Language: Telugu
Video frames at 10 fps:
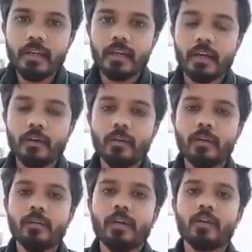
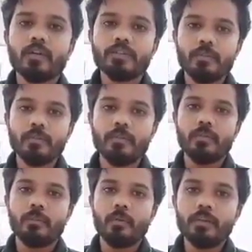కర్నూలుకు ఒక రోజు ముందు
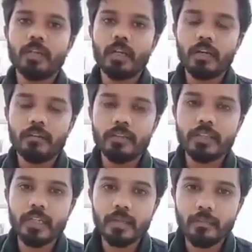పోలీసులు హడావిడి
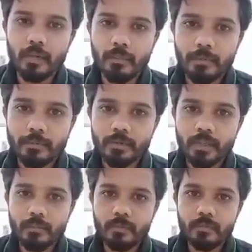చేయడం కూడా మనం
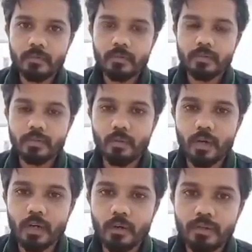చూసాము సో
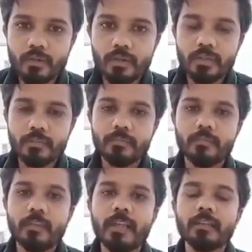ఒక రోజు కోసం
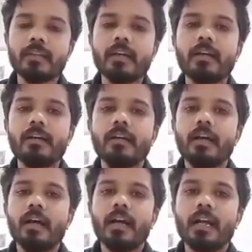వీళ్ళంతా
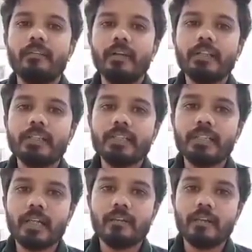హడావిడి చేసి
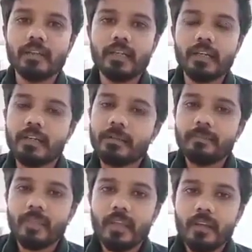తర్వాత
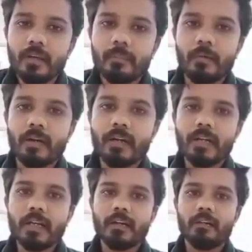పవన్
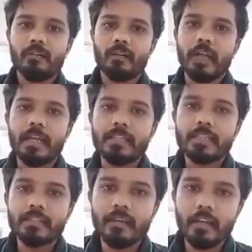కళ్యాణ్ గారు ర్యాలీ
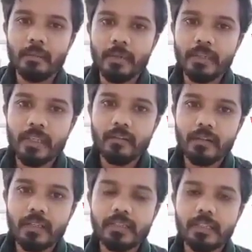చేసి వెళ్లిపోయిన
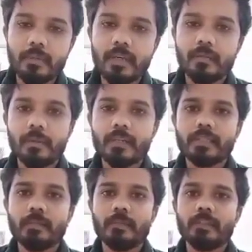తర్వాత సిబిఐకి
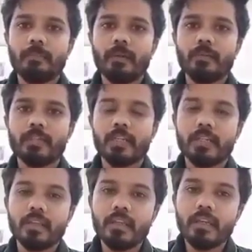అప్పగిస్తామని చెప్పడం
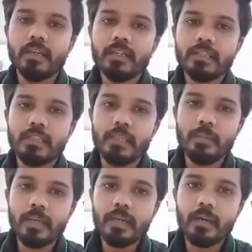జరిగింది
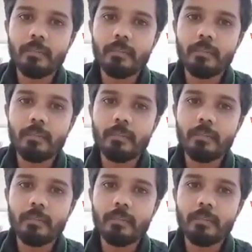సిబిఐకి